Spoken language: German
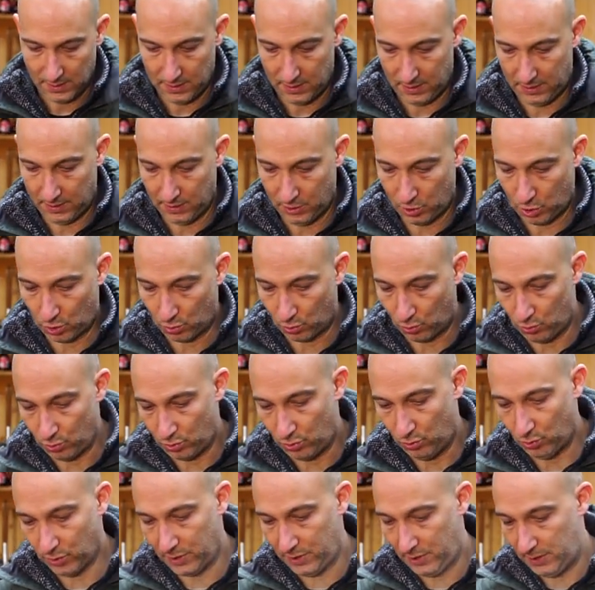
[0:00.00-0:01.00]
Nicht den
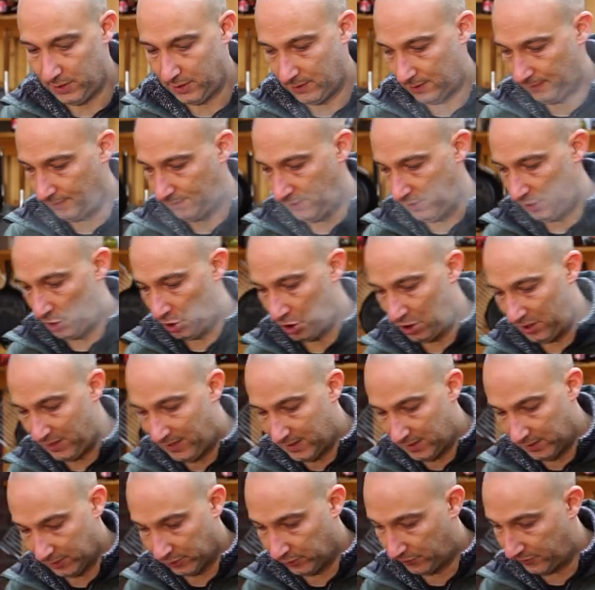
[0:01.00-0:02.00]
Strunk, nur die, die
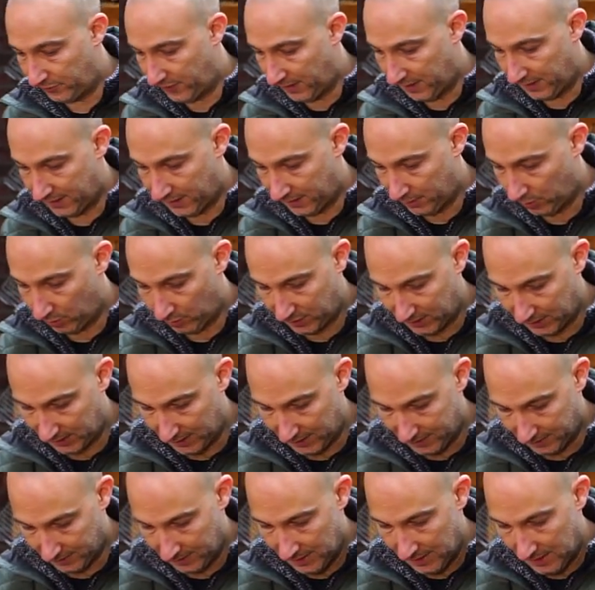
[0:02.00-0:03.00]
Stiele, sofern da noch
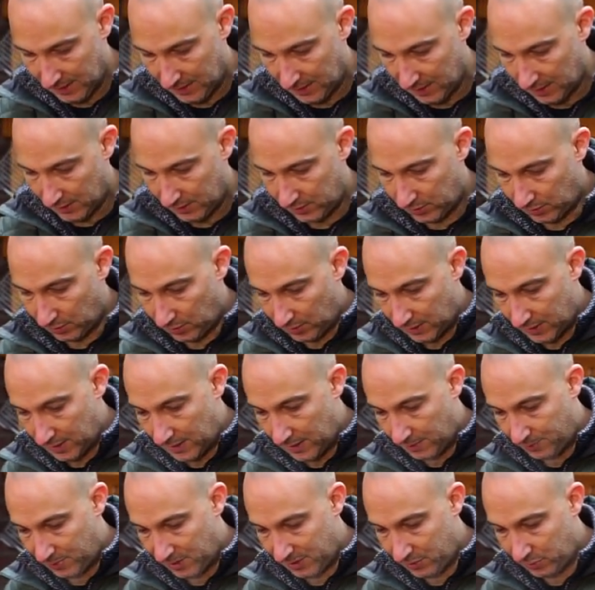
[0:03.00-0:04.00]
dran. So,
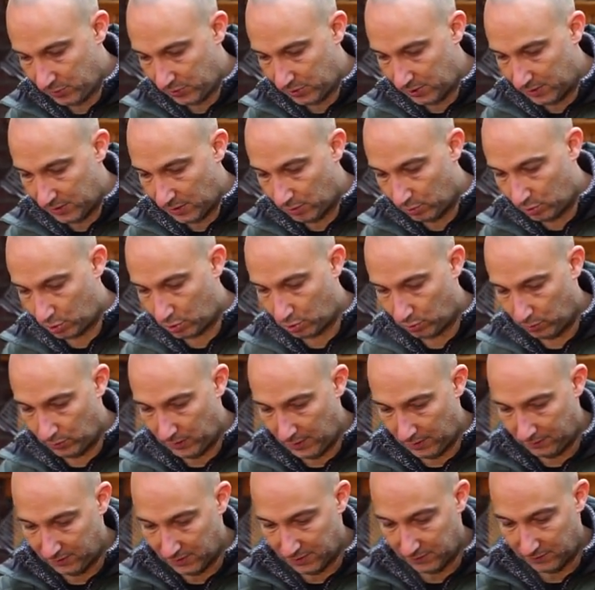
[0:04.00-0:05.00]
Jalapenos sind auch
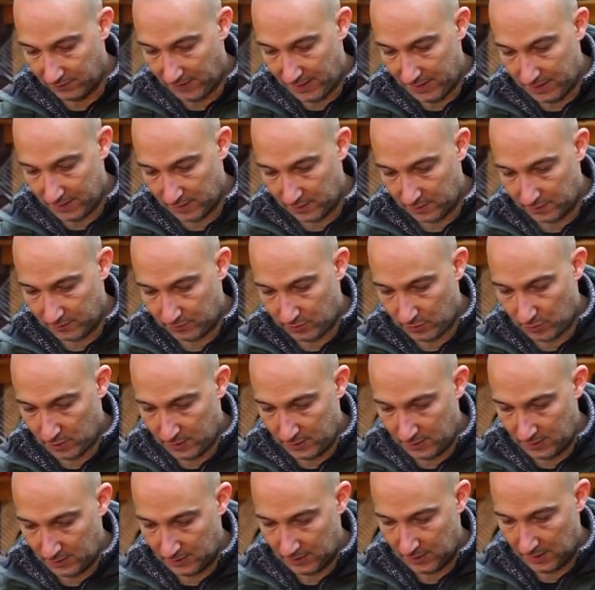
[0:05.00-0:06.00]
schon etwas weicher
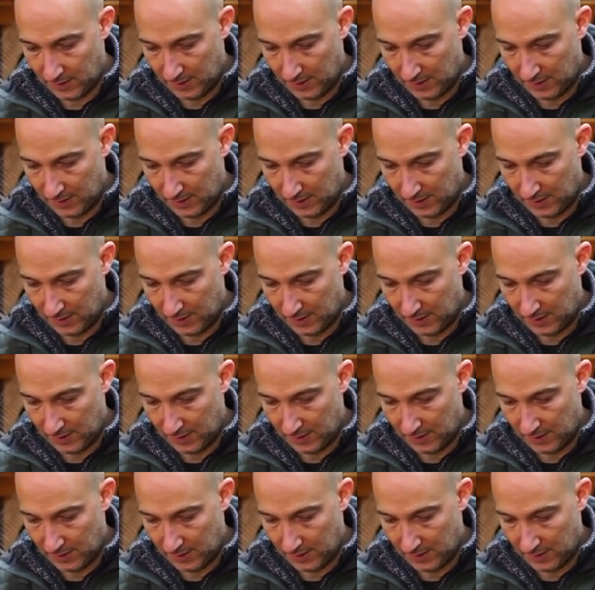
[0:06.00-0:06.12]
geworden.